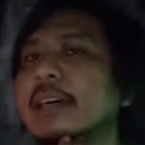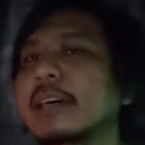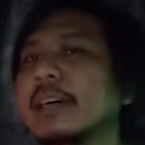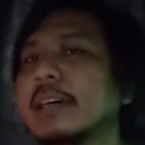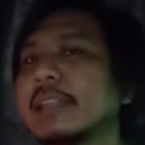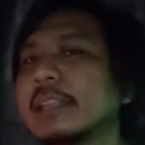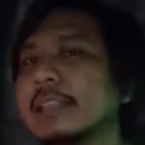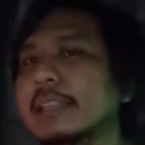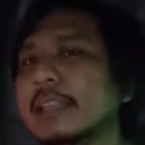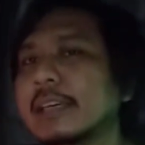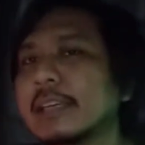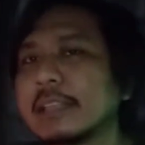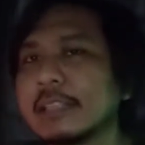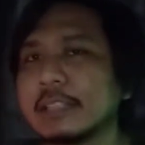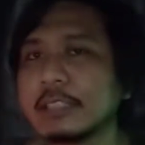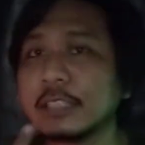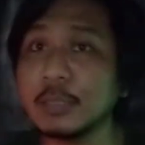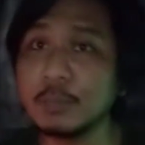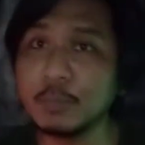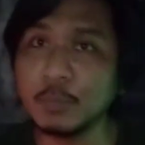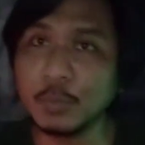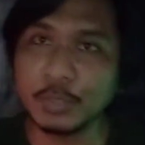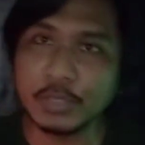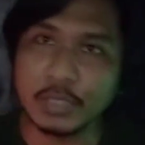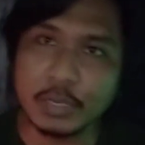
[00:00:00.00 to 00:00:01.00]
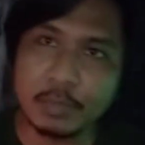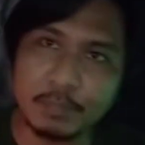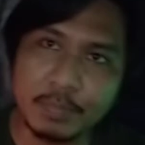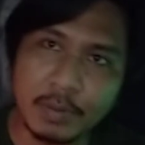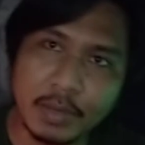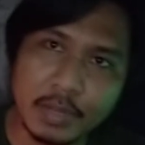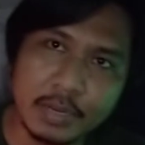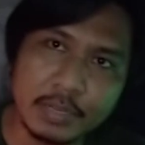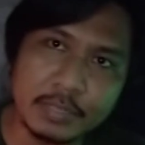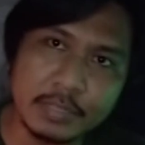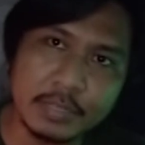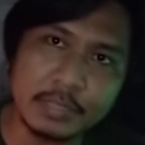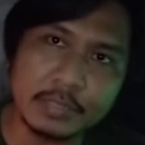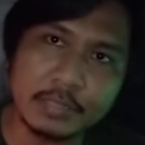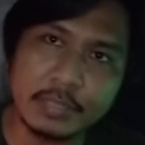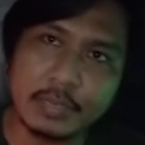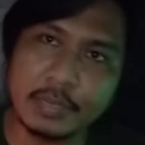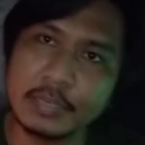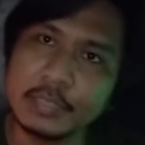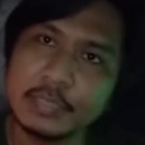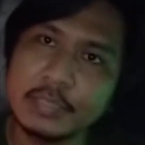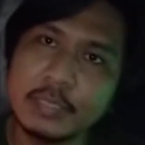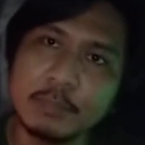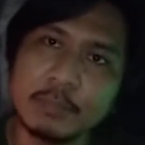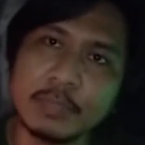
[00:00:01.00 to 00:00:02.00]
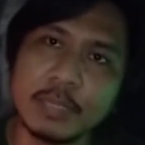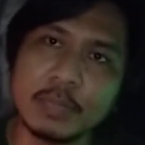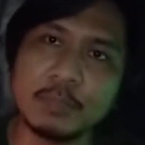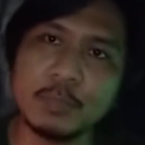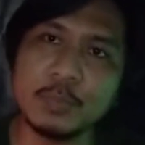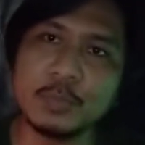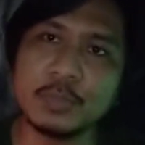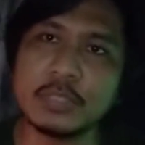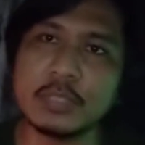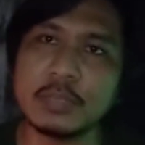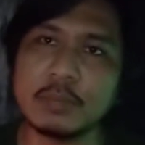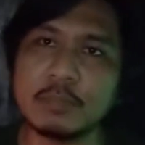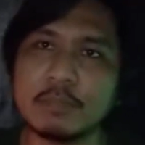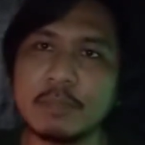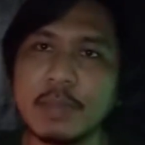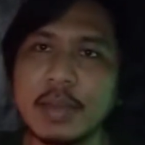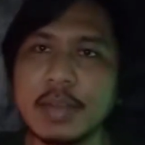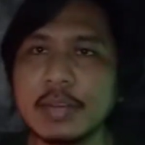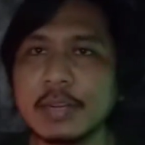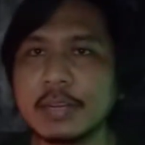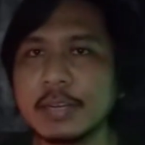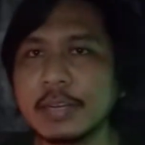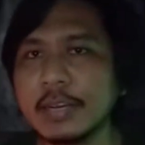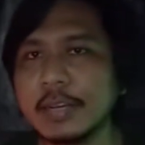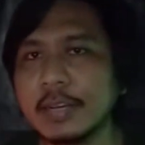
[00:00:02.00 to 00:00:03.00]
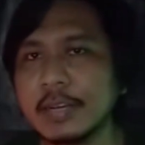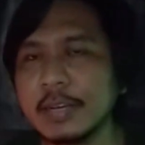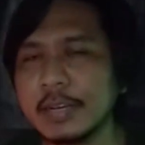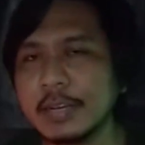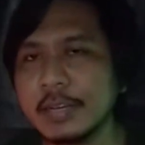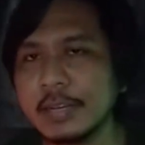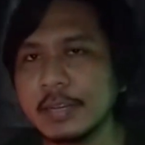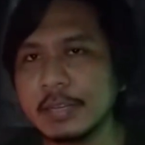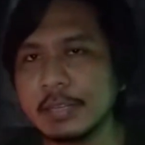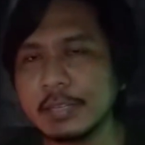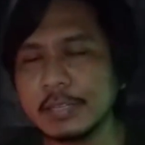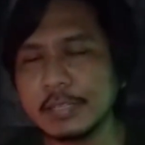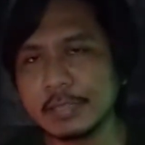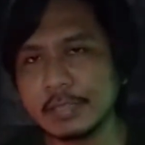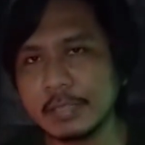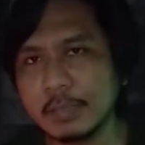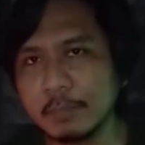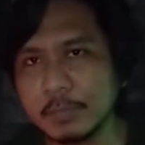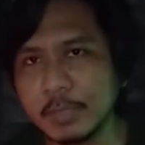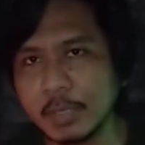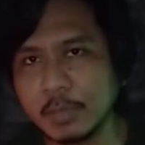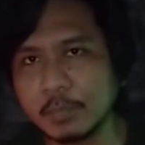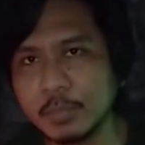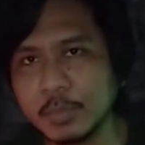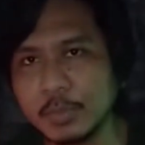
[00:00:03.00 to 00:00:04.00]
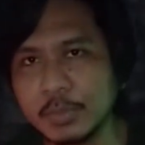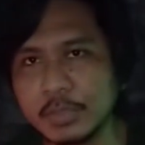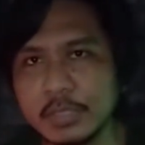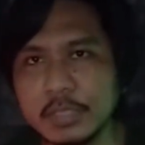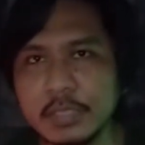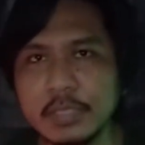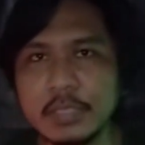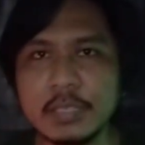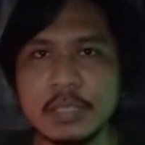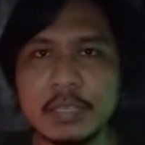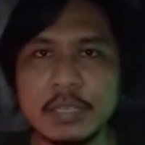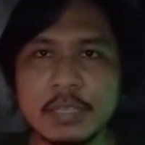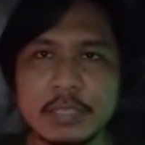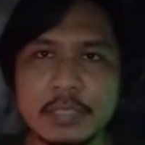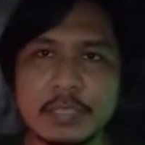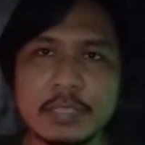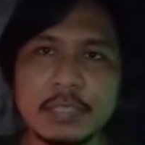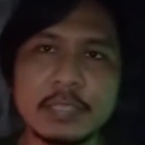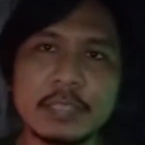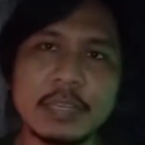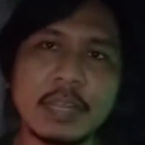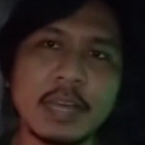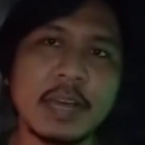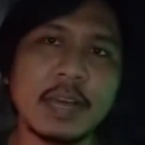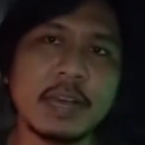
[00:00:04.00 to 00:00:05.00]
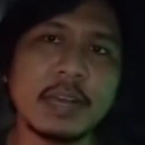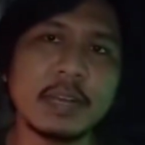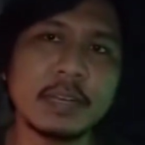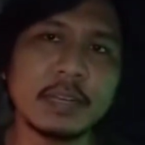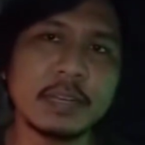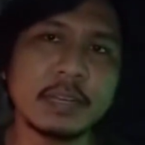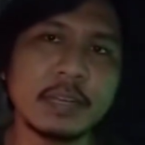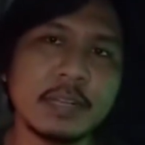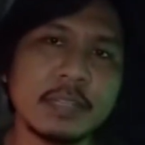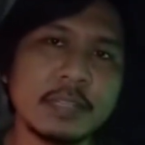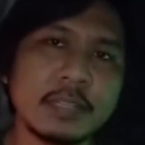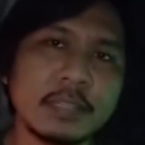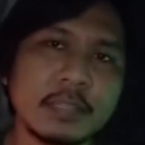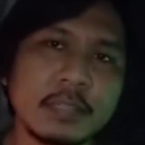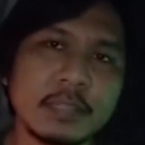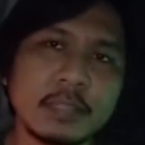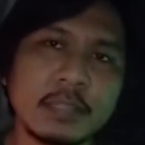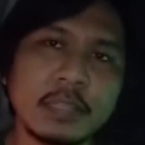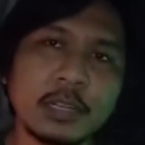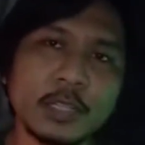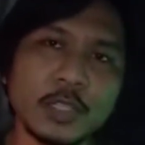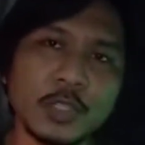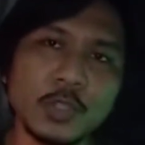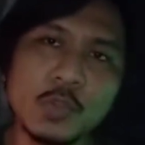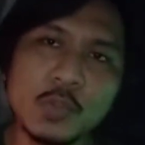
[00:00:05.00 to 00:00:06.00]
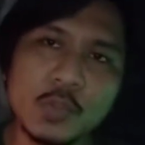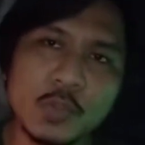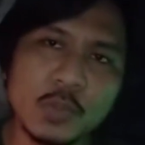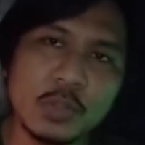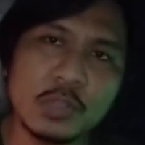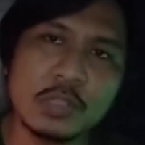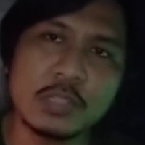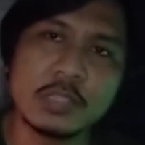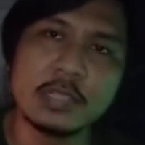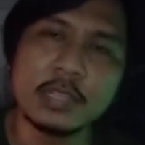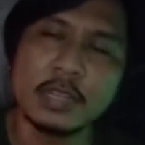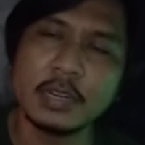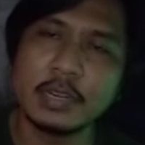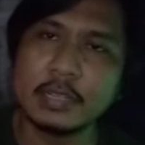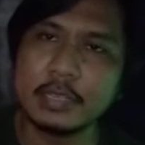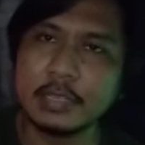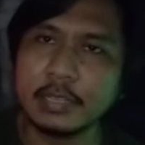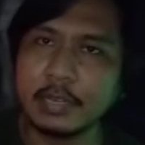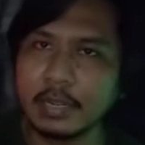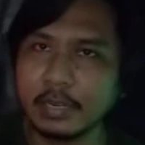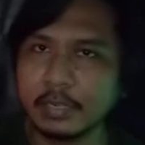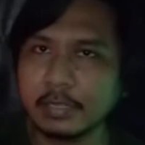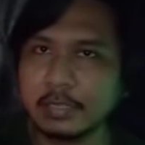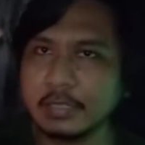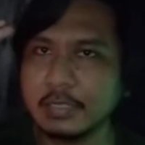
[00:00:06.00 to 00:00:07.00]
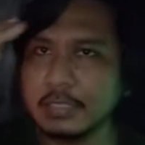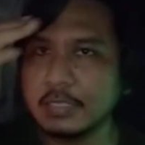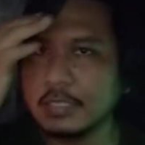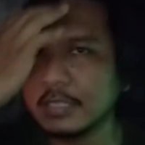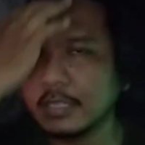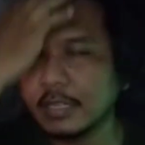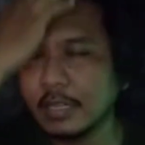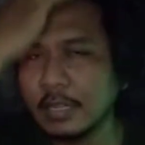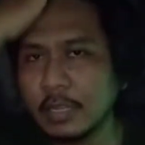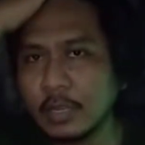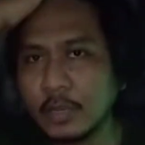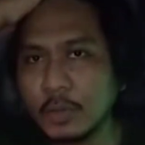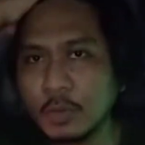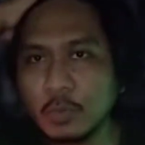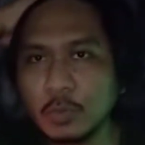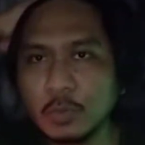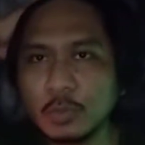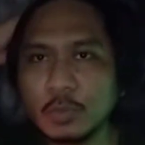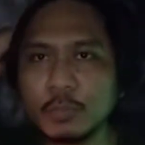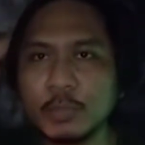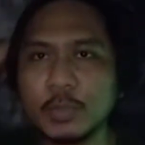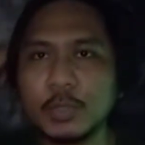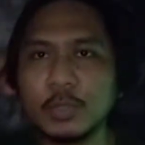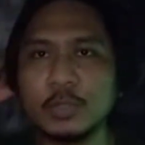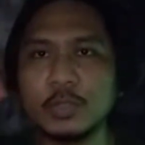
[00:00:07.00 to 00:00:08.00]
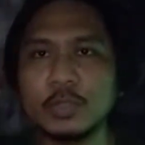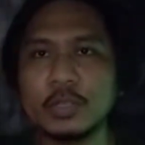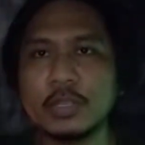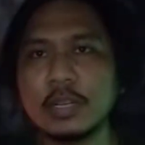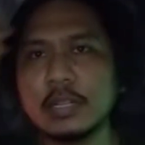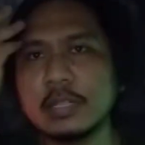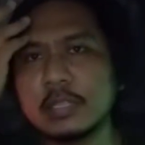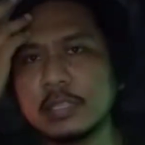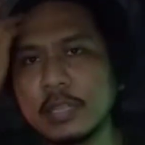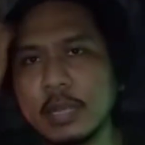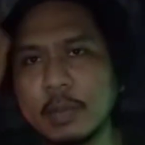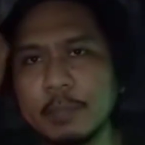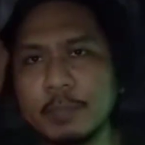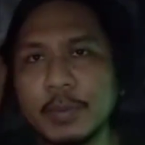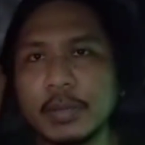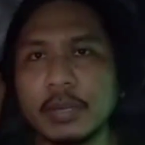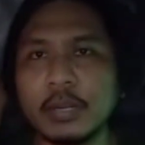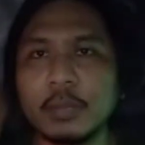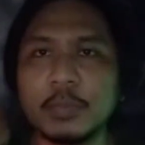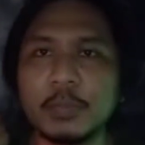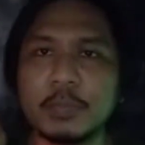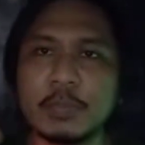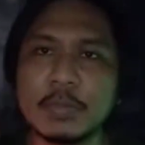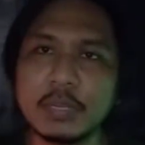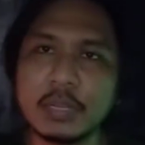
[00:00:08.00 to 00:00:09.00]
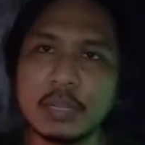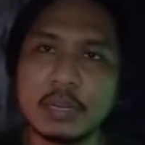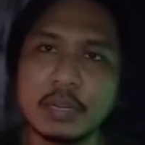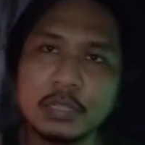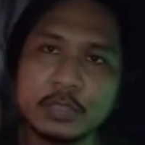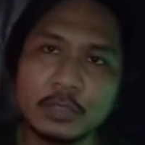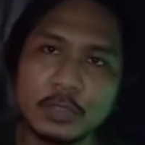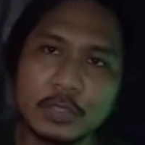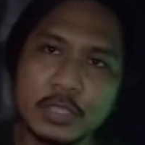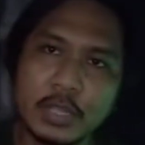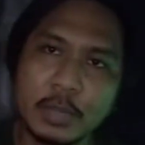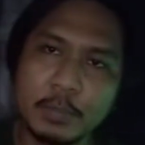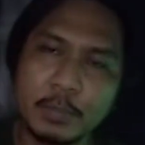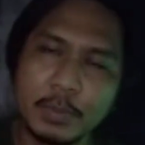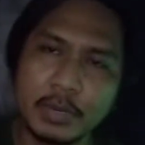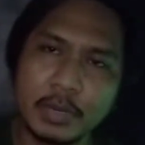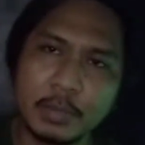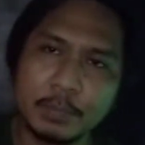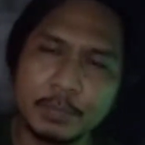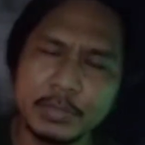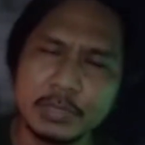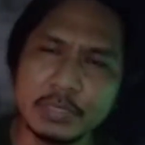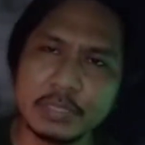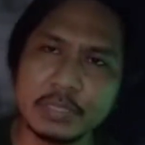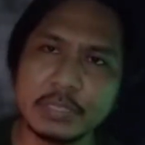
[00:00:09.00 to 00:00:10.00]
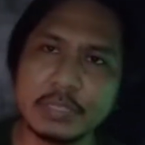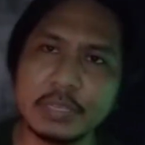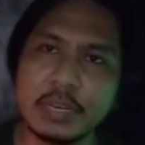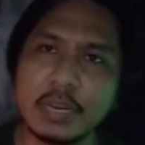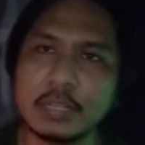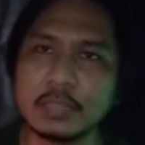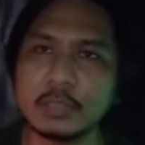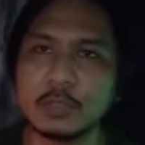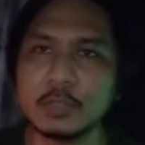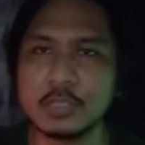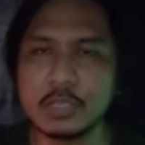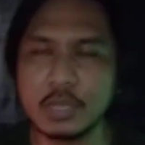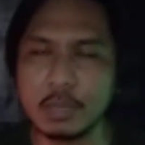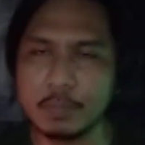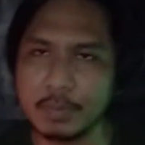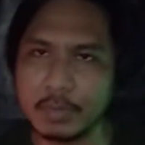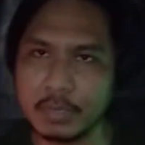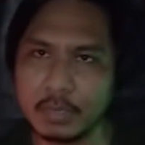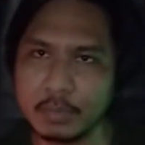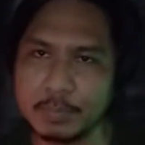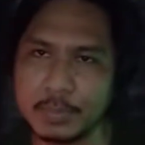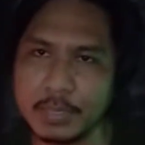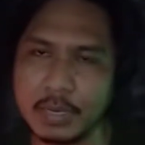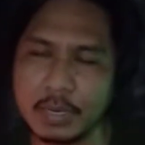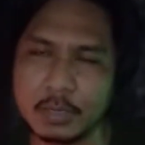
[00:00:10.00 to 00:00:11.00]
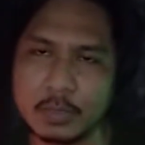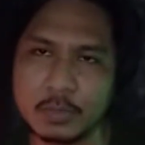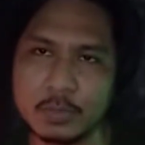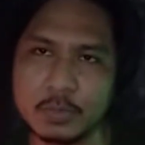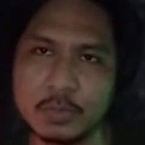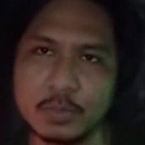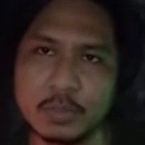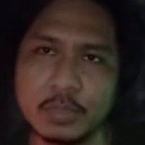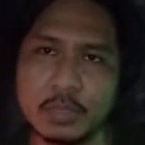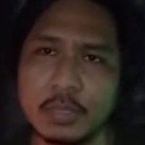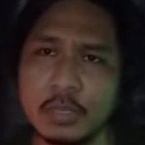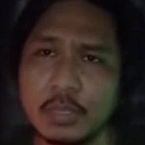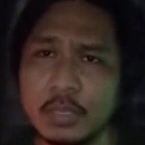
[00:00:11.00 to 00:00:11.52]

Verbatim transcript: antara timur dan barat, antara hitam dan putih, maka hitam dan putih tidak akan tersusun secara hierarkis untuk menunjukkan siapa yang lebih benar atau siapa yang lebih tinggi atau siapa yang lebih agung.